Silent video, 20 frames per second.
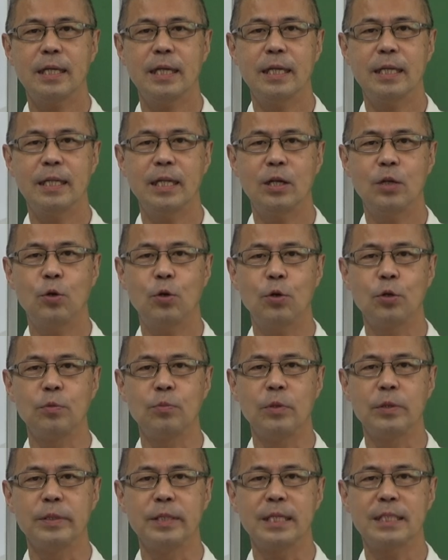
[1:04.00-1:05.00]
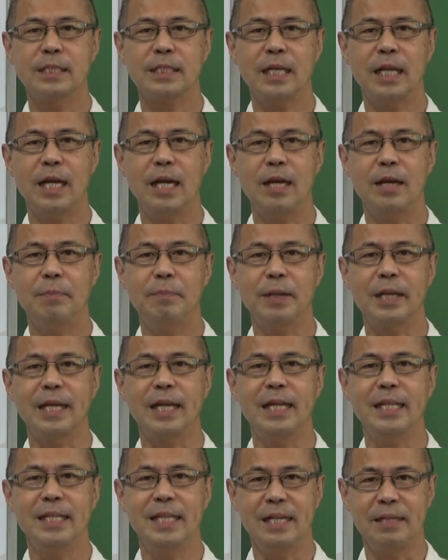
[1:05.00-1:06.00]
から出るホルモンですから
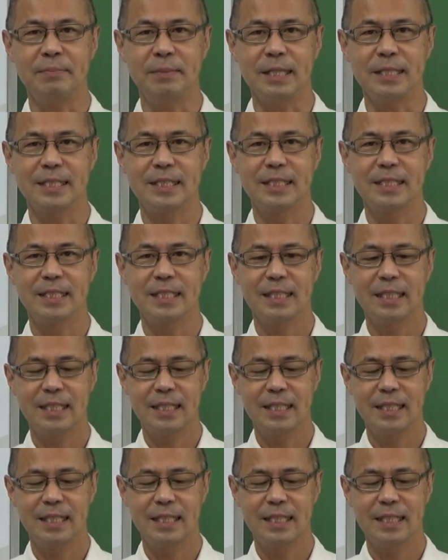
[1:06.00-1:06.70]
ペケになります。